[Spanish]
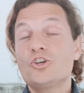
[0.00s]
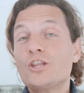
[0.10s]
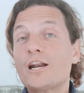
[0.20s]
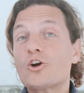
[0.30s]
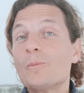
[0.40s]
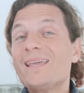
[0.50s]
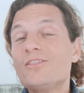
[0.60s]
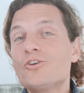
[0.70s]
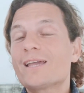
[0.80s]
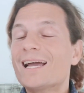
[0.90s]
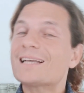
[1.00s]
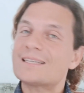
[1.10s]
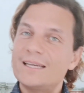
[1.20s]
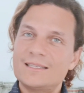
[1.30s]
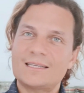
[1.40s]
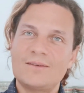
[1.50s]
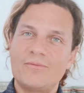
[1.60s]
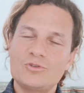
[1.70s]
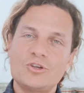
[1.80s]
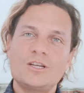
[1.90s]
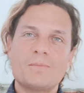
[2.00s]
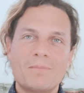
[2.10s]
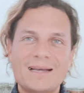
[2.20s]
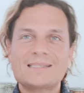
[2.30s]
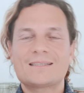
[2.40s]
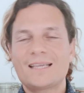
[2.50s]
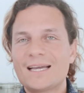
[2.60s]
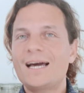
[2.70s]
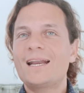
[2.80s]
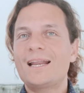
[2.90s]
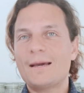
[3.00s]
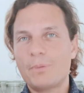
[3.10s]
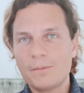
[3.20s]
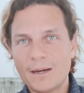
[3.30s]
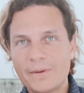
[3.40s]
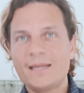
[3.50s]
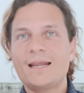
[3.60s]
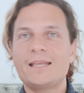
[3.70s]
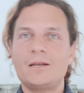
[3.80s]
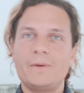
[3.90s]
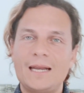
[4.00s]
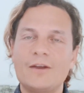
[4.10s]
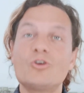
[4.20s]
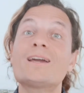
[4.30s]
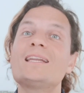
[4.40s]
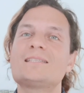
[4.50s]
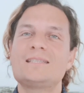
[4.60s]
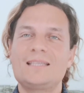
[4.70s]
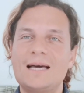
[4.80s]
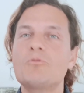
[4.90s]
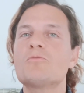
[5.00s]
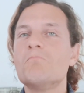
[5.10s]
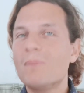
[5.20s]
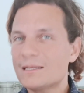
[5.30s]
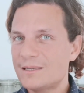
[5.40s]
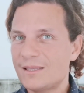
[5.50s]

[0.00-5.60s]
Yo te recomiendo que hagas estas infusiones más de cara a la primavera y el verano, que necesitamos más